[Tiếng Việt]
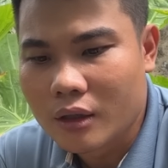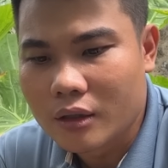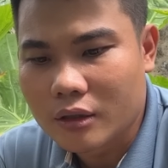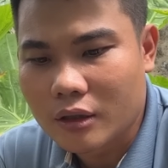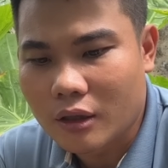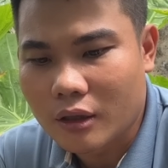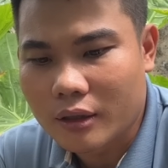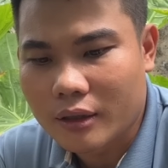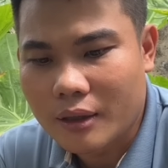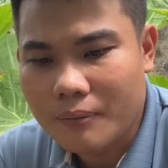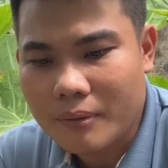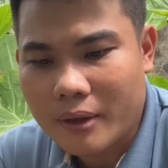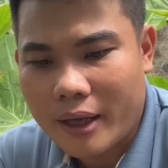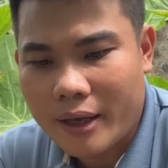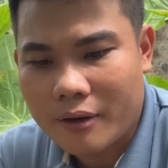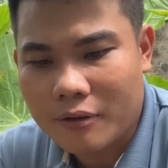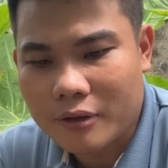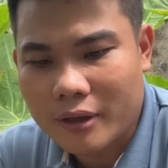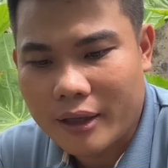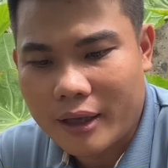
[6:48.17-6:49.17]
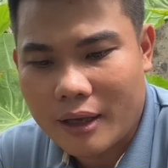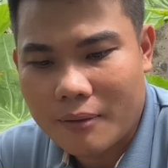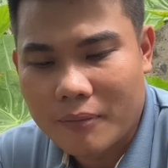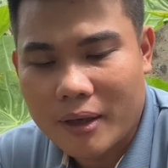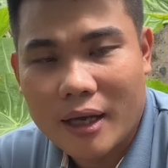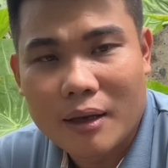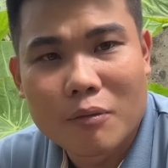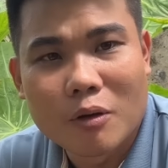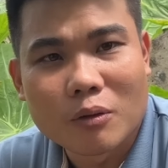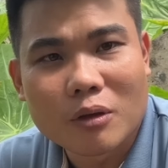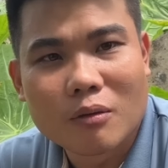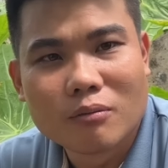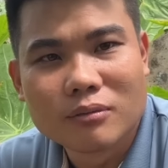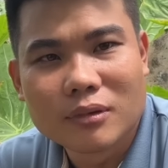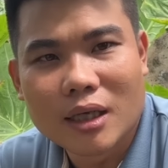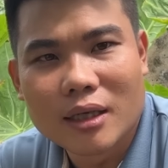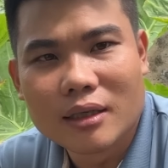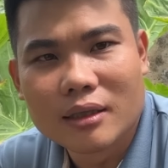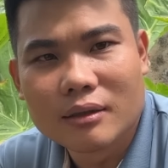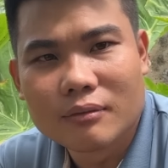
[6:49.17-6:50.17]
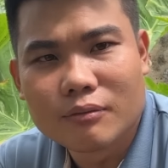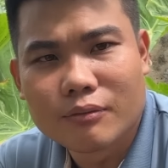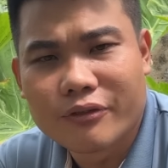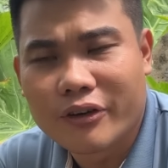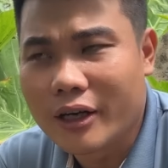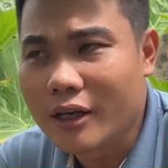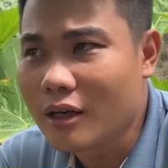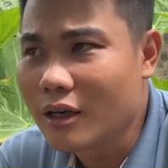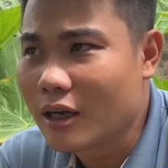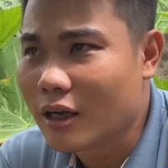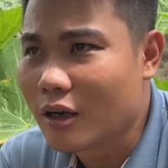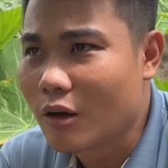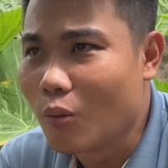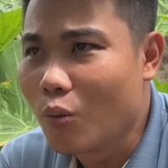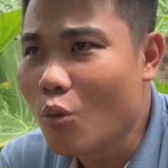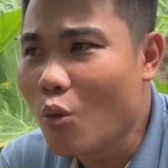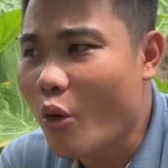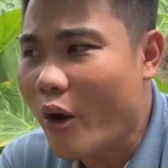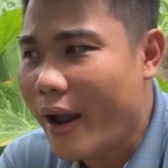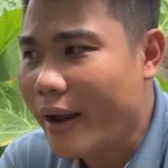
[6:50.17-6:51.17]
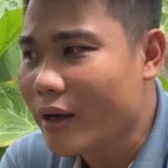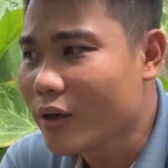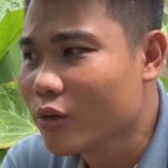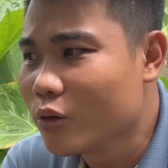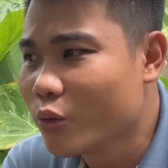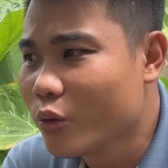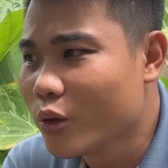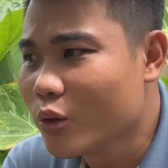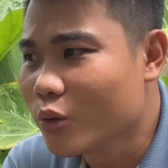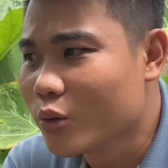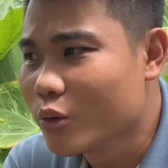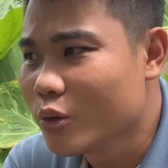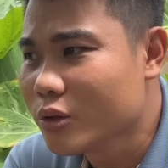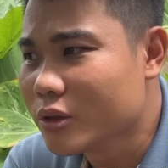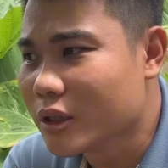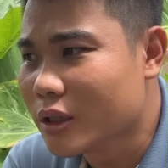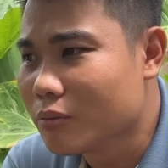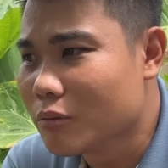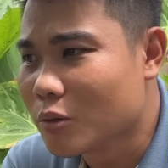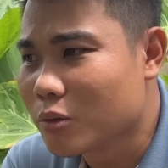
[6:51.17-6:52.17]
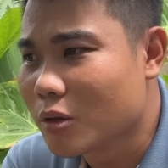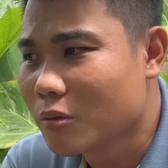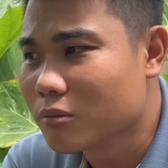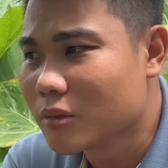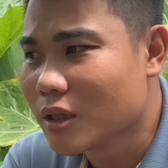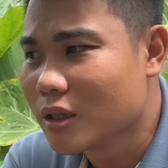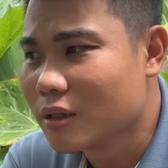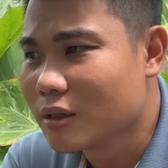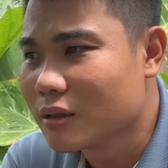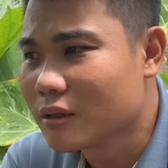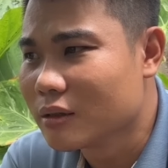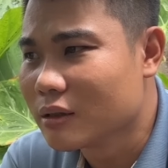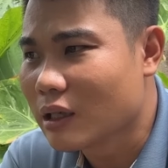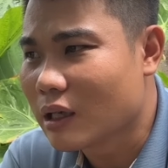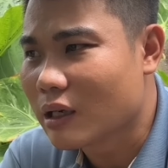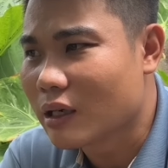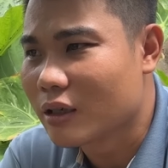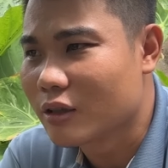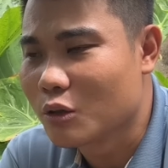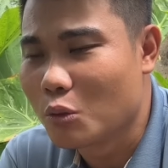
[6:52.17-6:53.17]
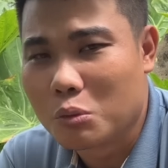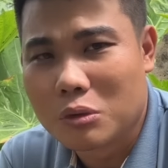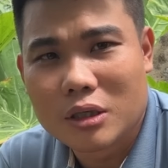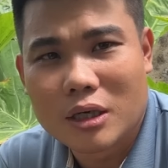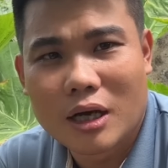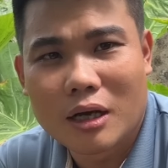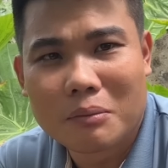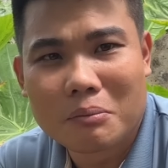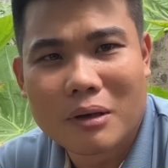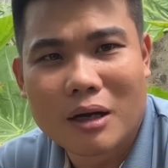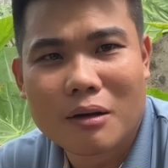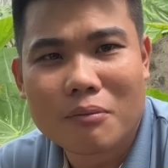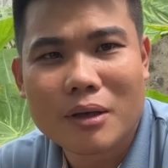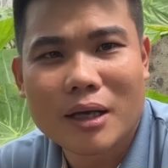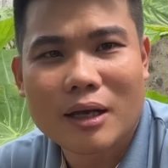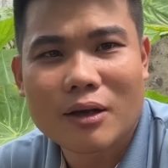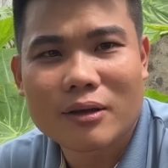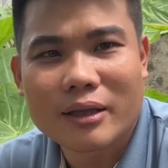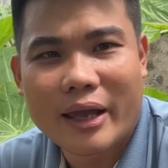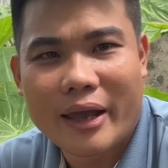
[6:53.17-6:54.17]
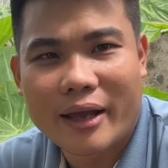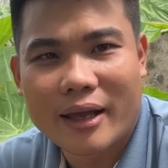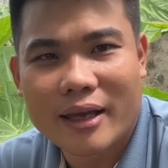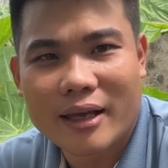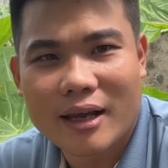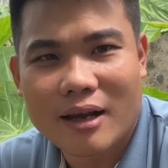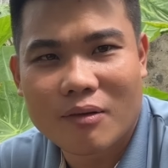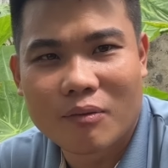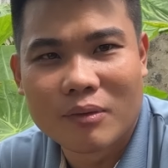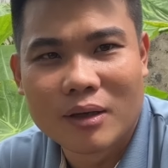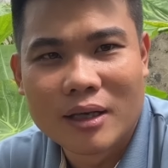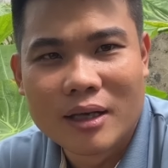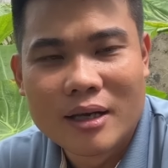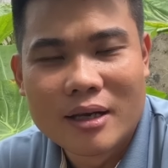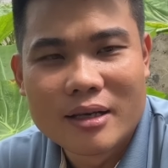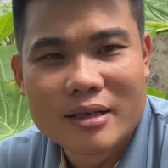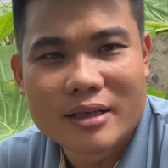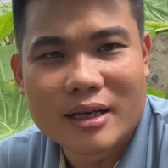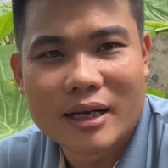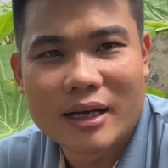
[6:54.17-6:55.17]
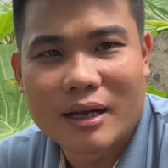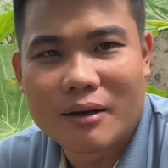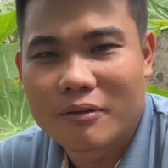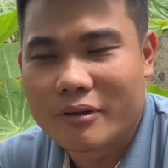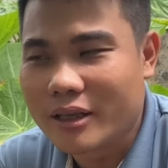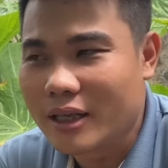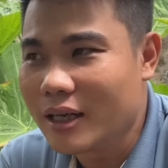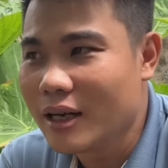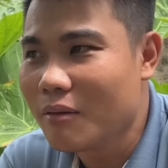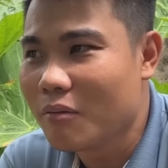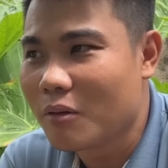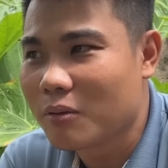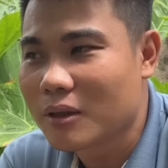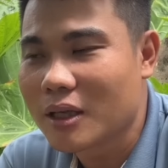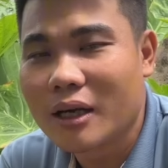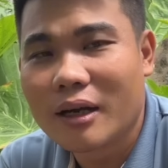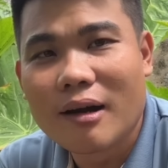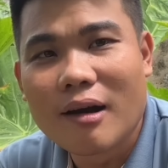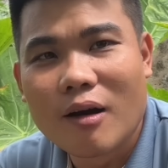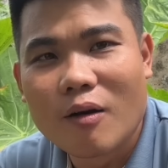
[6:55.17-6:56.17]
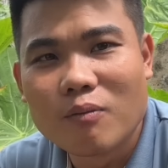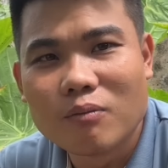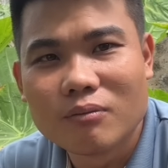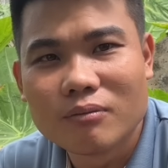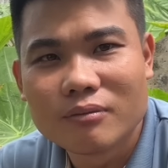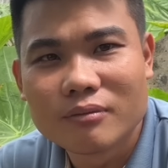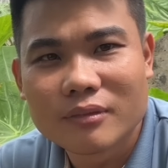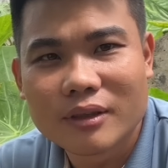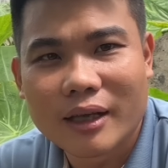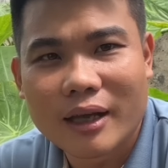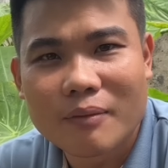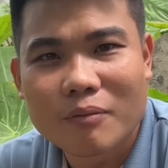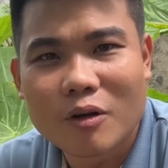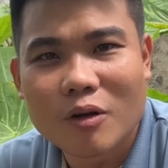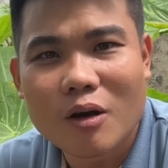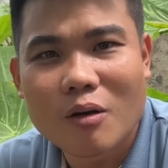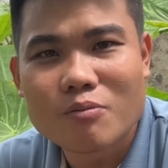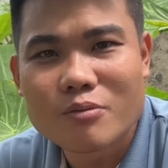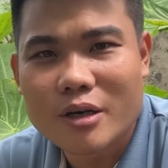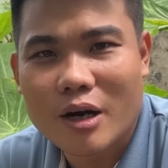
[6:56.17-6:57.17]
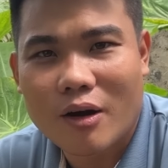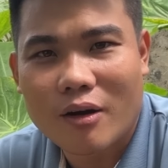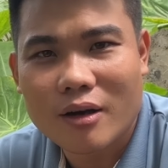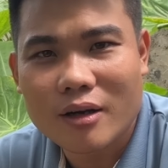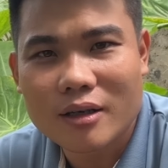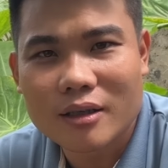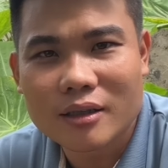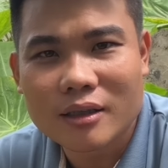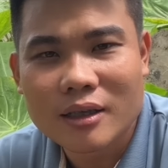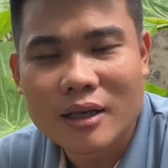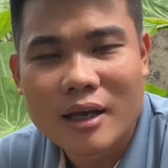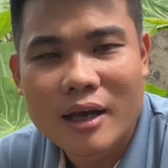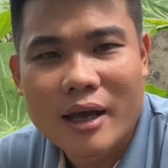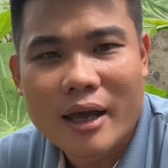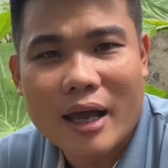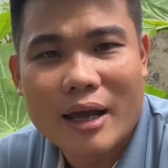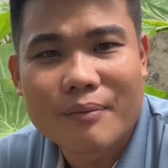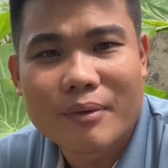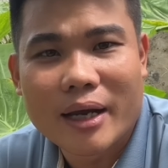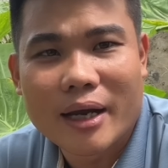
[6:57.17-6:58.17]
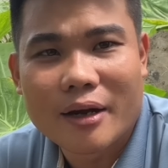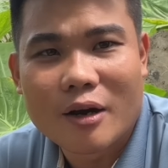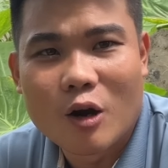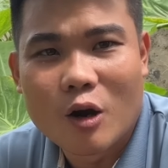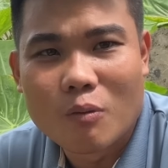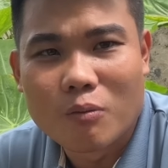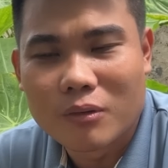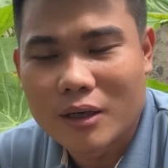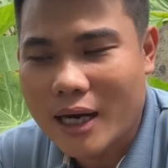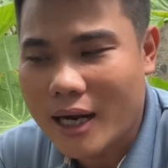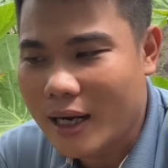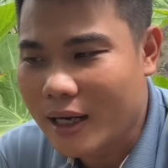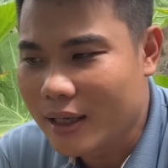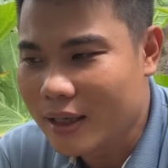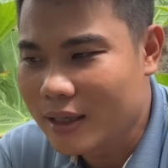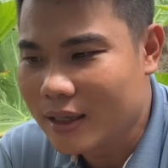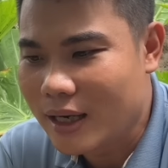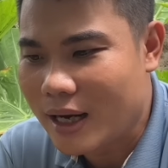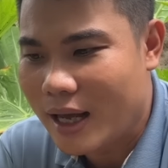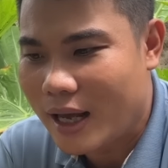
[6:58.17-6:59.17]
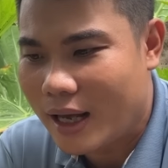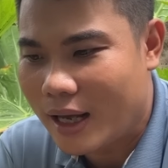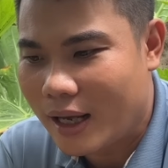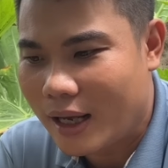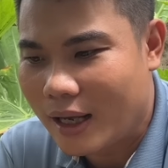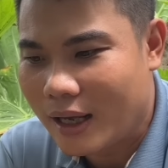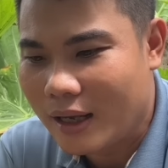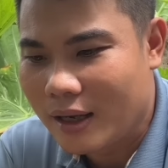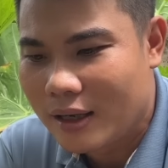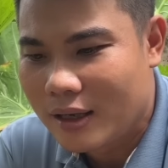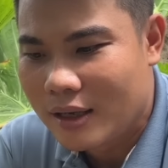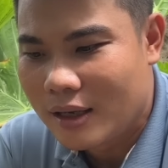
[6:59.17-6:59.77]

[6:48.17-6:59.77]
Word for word: rồi tiếp theo thì em nghe một thông tin phải nói là khủng hoảng luôn quý cô chú anh chị một thông tin thật là rùng rợn mà không biết có thiệt hay không hay là chỉ là một tin đồn thì em cũng không rõ nữa em nghe đồn rằng là